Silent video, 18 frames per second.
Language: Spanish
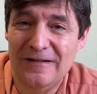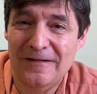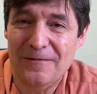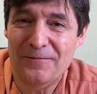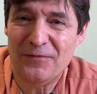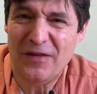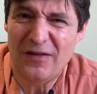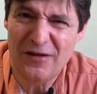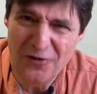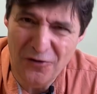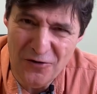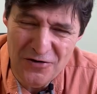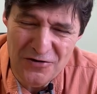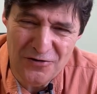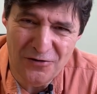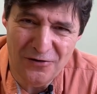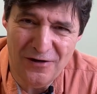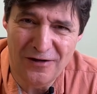Te dejo
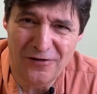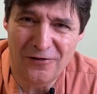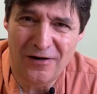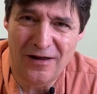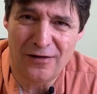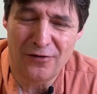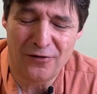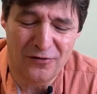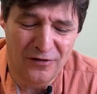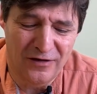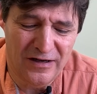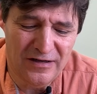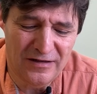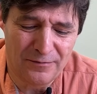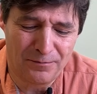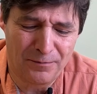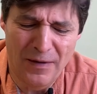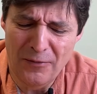esto en el corazón.
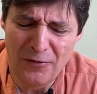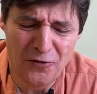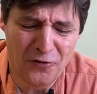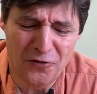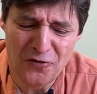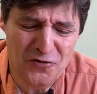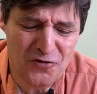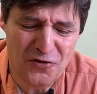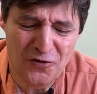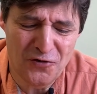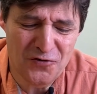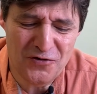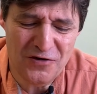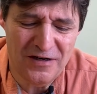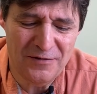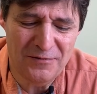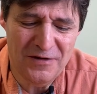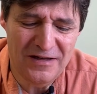Pablo no solo se
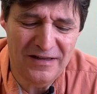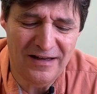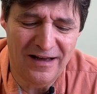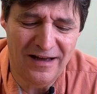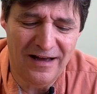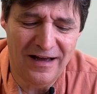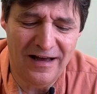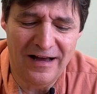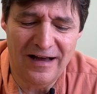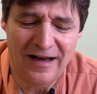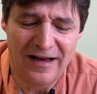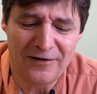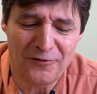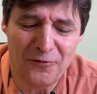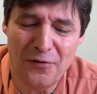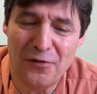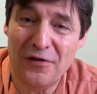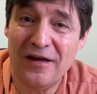limita a
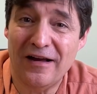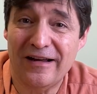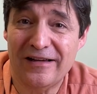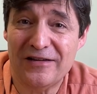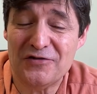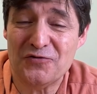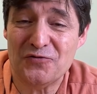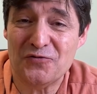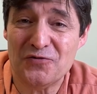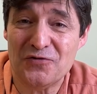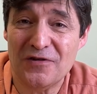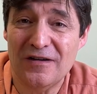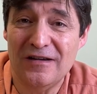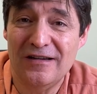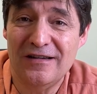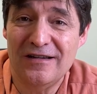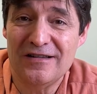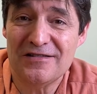anunciar a Jesús,
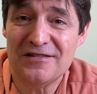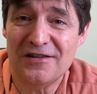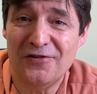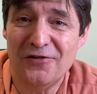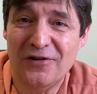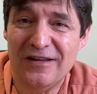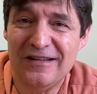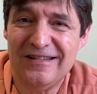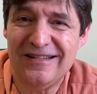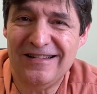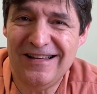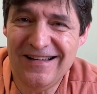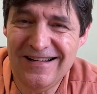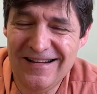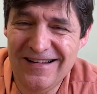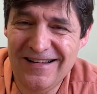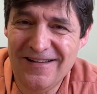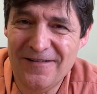sino que
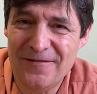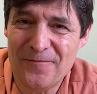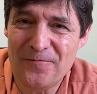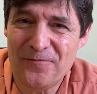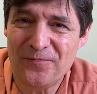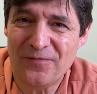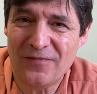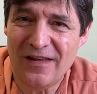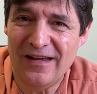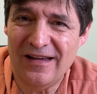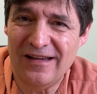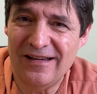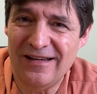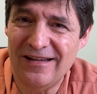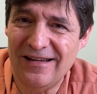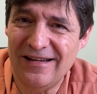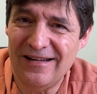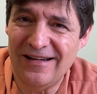tiene
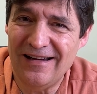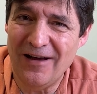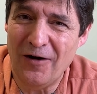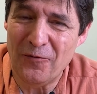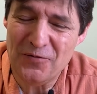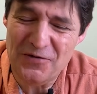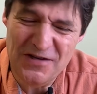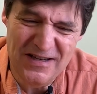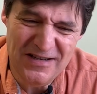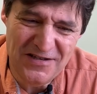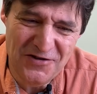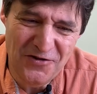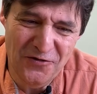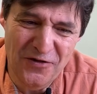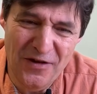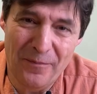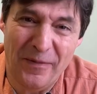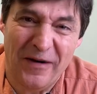eh, la
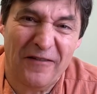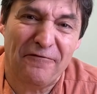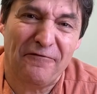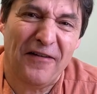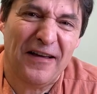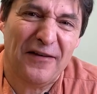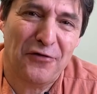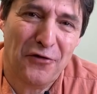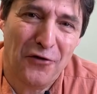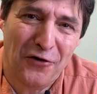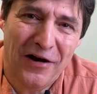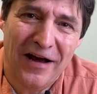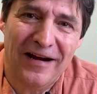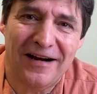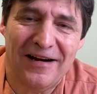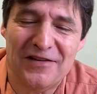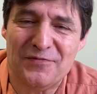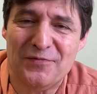obsesión de perfeccionar
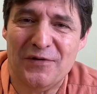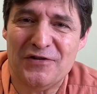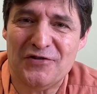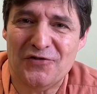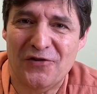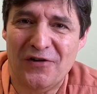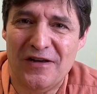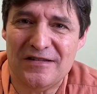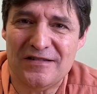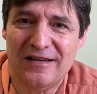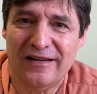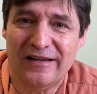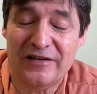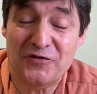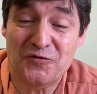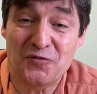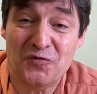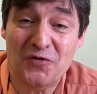a las personas en
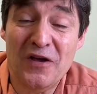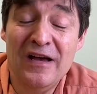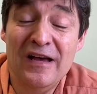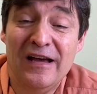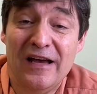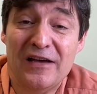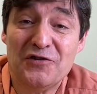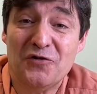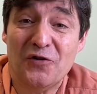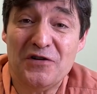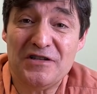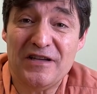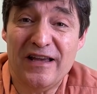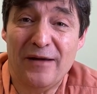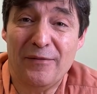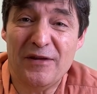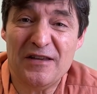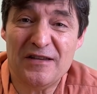Jesús. Es lo que se
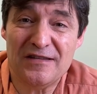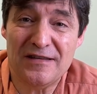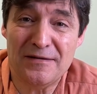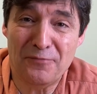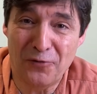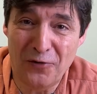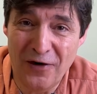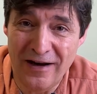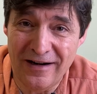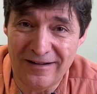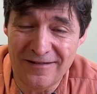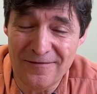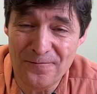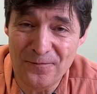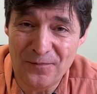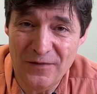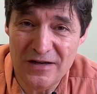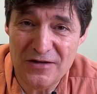llama discipular.
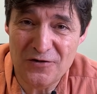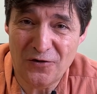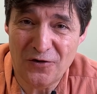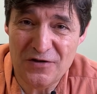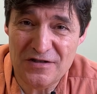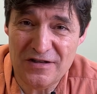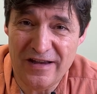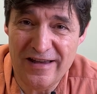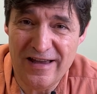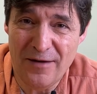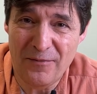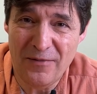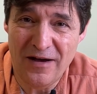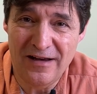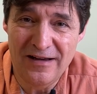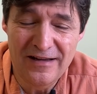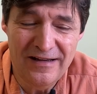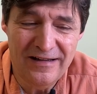Es lo que se
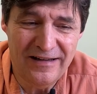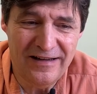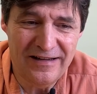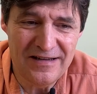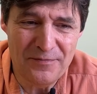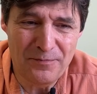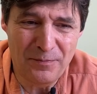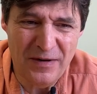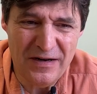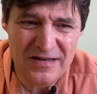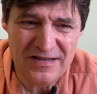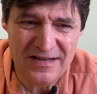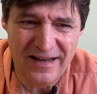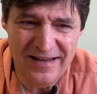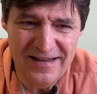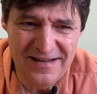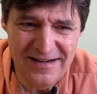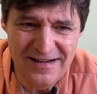llama eh,
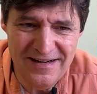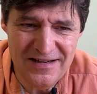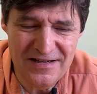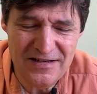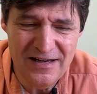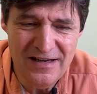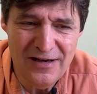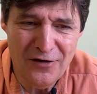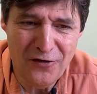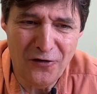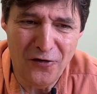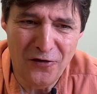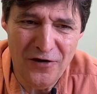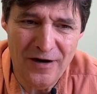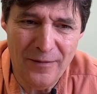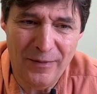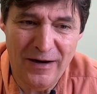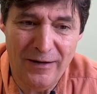perseguirles con
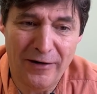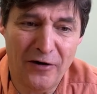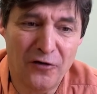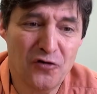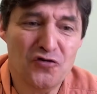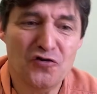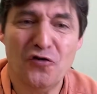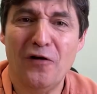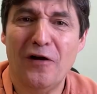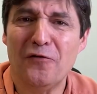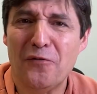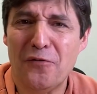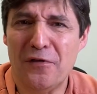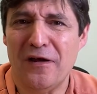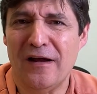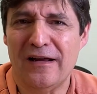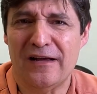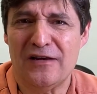la palabra. No solo
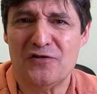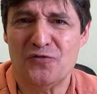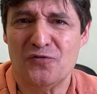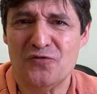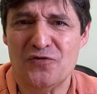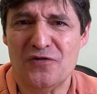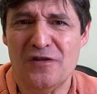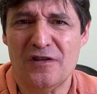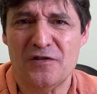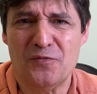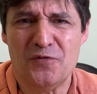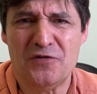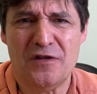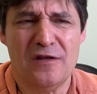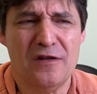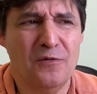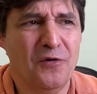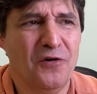anunciar a Jesús y después
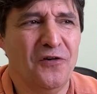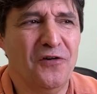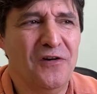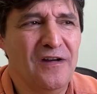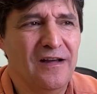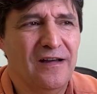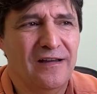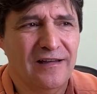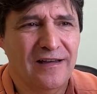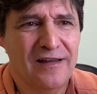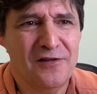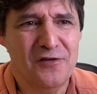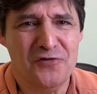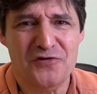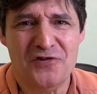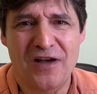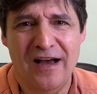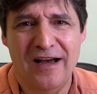decir, bueno, que
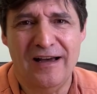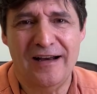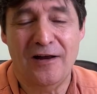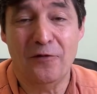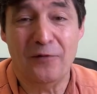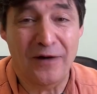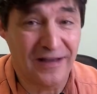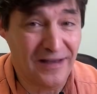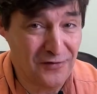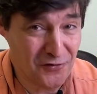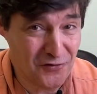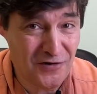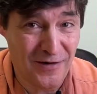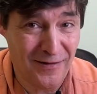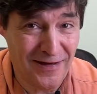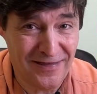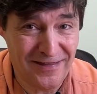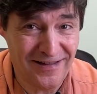Dios haga la obra, que Dios la
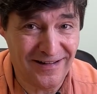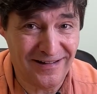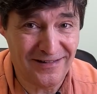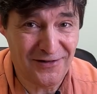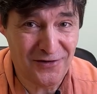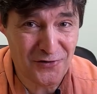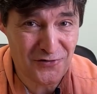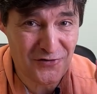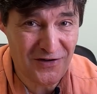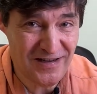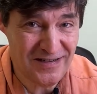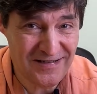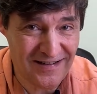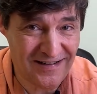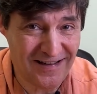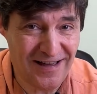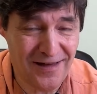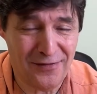va a hacer. Dios es
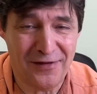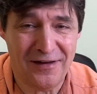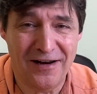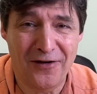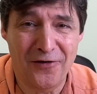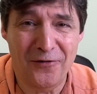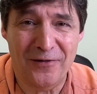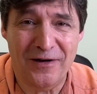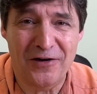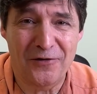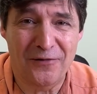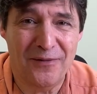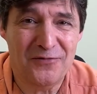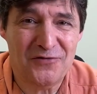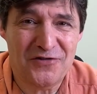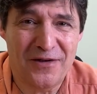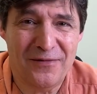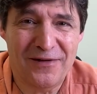el que hace la obra y lo
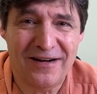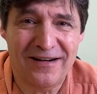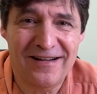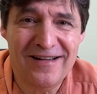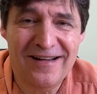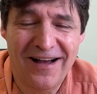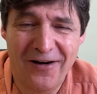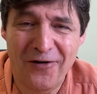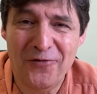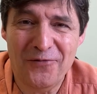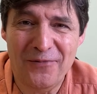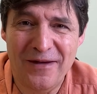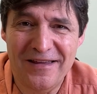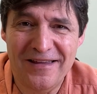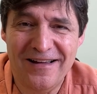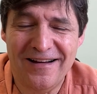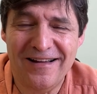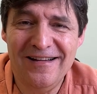vamos a ver aún
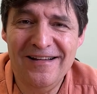mañana.